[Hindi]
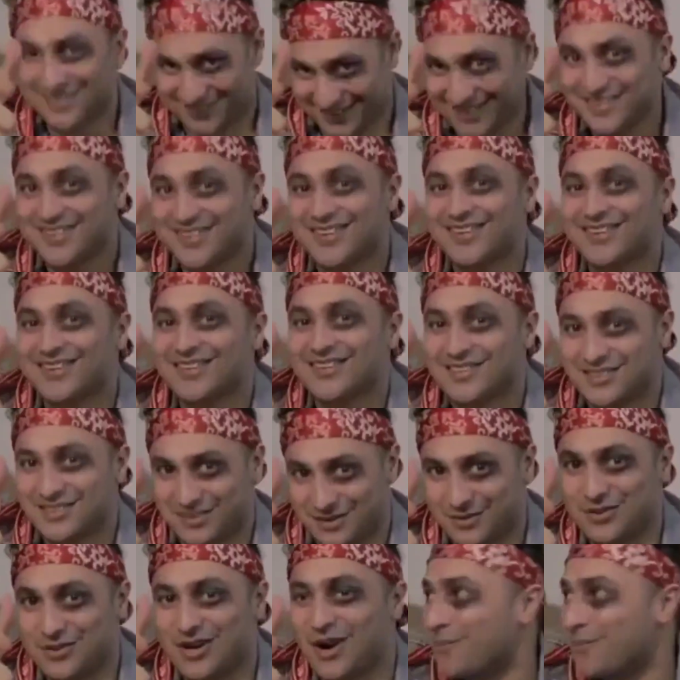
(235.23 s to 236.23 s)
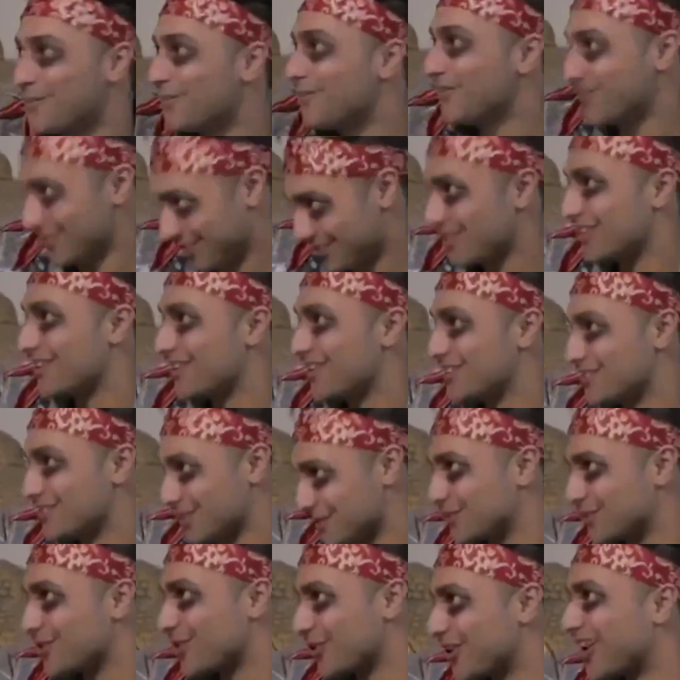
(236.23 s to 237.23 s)
हो समझ रहे हो आप
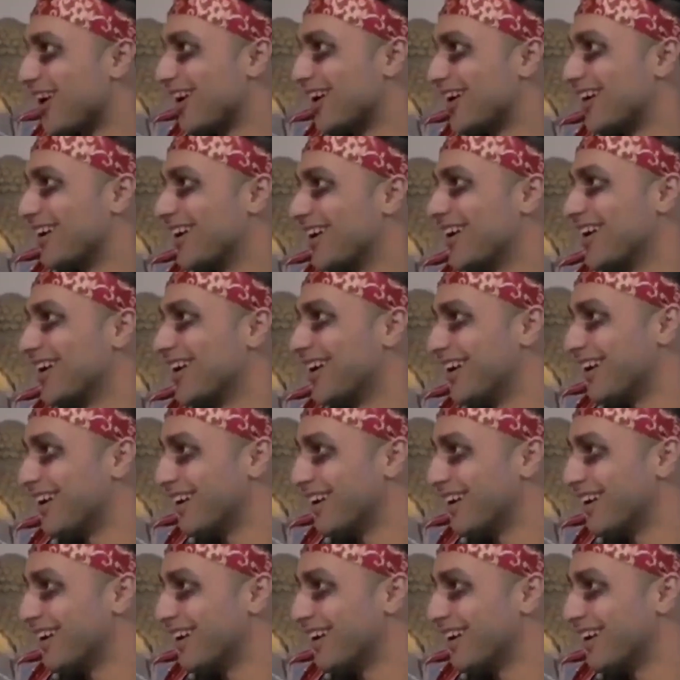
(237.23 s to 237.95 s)
समझ रहे हो ना